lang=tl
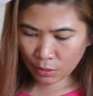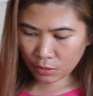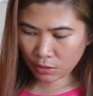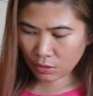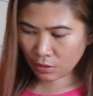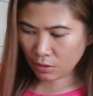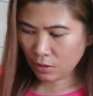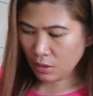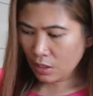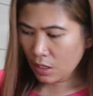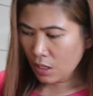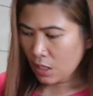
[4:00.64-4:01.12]

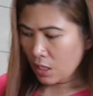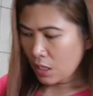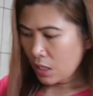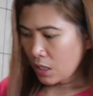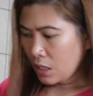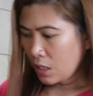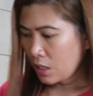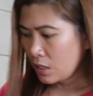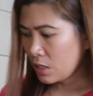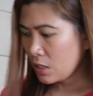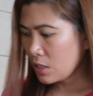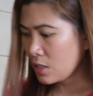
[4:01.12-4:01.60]
bottle.
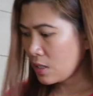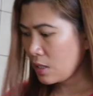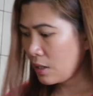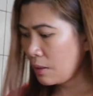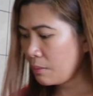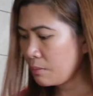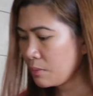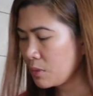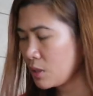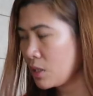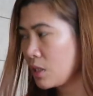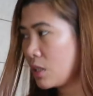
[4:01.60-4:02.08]
And it's
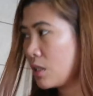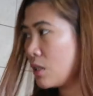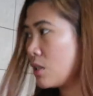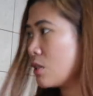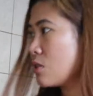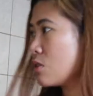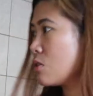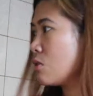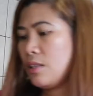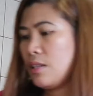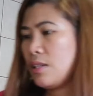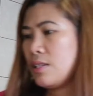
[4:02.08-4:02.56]
empty.
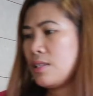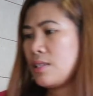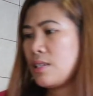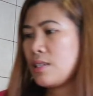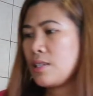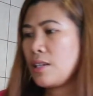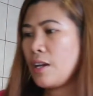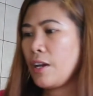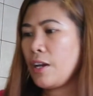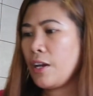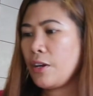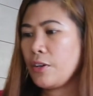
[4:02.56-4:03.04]
This
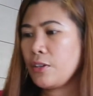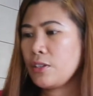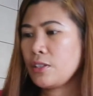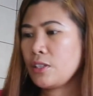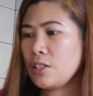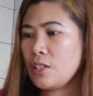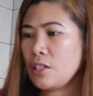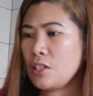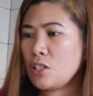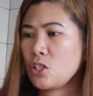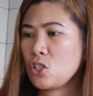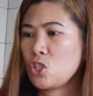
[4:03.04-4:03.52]
is a
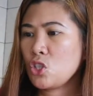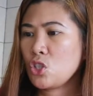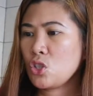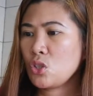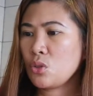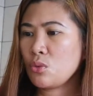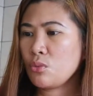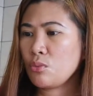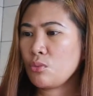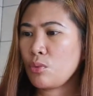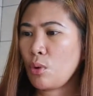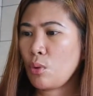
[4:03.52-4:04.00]

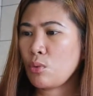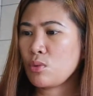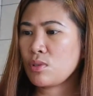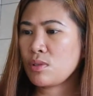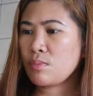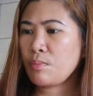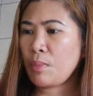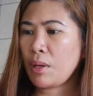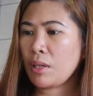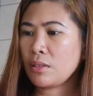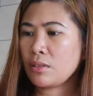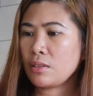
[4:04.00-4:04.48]
Heritage
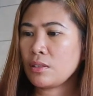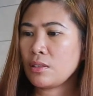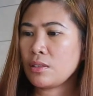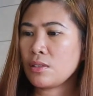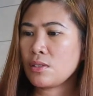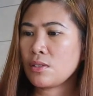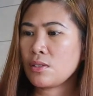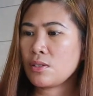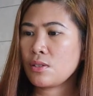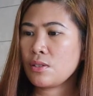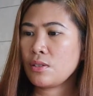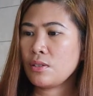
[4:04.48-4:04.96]
Rose
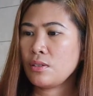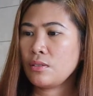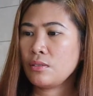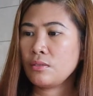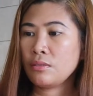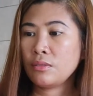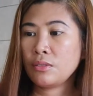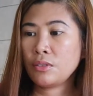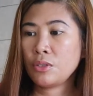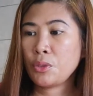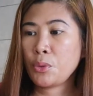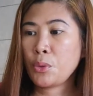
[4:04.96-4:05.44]
Petals
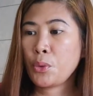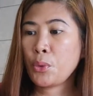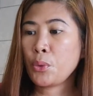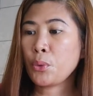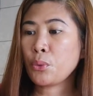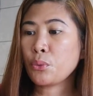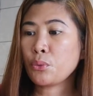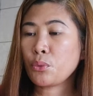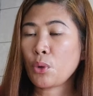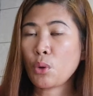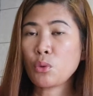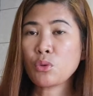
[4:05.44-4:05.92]

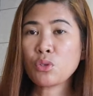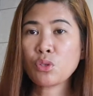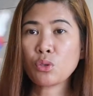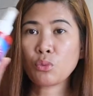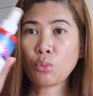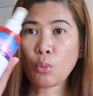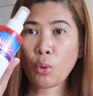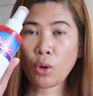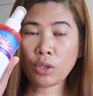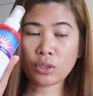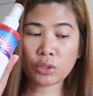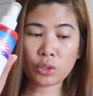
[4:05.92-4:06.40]

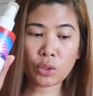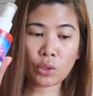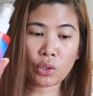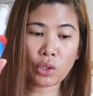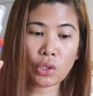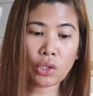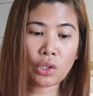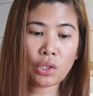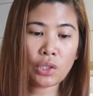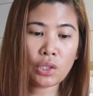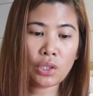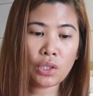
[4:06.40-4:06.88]
rose
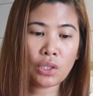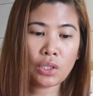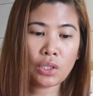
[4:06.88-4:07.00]
water.